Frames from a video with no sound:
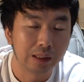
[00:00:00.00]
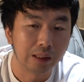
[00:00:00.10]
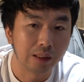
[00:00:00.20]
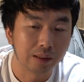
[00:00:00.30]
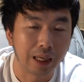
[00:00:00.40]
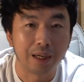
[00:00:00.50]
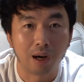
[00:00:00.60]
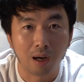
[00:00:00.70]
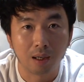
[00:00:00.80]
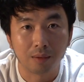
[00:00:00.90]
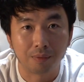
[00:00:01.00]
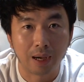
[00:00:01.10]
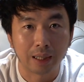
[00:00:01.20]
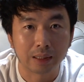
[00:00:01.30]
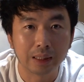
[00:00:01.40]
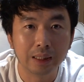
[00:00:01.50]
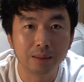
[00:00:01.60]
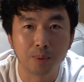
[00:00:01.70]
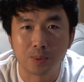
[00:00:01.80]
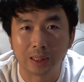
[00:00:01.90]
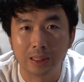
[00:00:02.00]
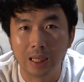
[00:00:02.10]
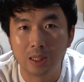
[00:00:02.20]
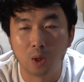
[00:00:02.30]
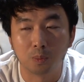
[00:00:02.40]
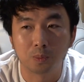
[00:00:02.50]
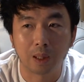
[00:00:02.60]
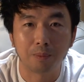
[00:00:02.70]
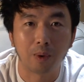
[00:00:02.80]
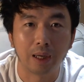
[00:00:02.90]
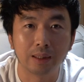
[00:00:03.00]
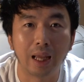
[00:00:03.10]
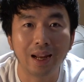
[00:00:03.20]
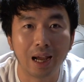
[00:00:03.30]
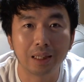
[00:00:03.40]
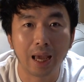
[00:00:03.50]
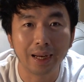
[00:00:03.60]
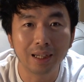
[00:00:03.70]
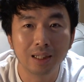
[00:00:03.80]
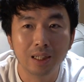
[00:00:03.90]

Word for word: Ờ, này nọ và khi một sau thời gian sử dụng tầm khoảng tháng hai tháng á,